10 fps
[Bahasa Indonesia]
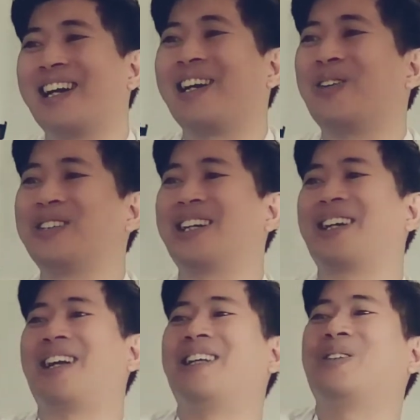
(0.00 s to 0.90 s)
Karena
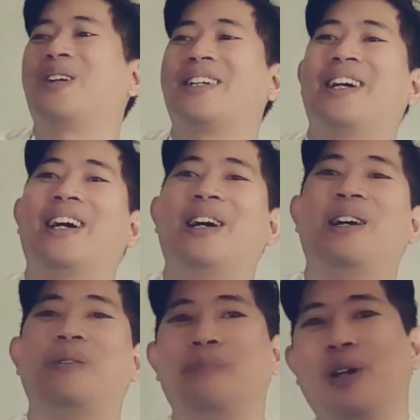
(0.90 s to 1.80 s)
konten
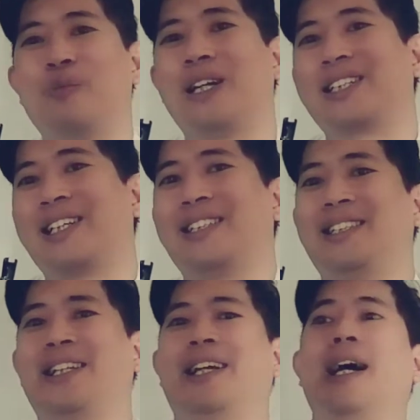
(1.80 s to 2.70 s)
kreatornya baru Mas Kris di
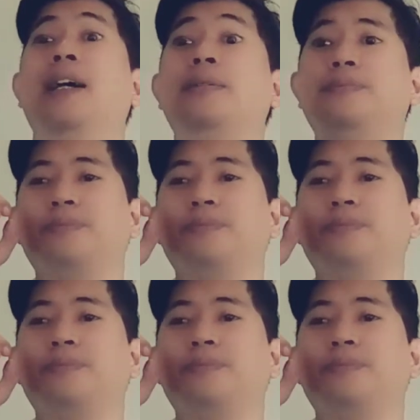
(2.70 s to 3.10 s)
sini ya.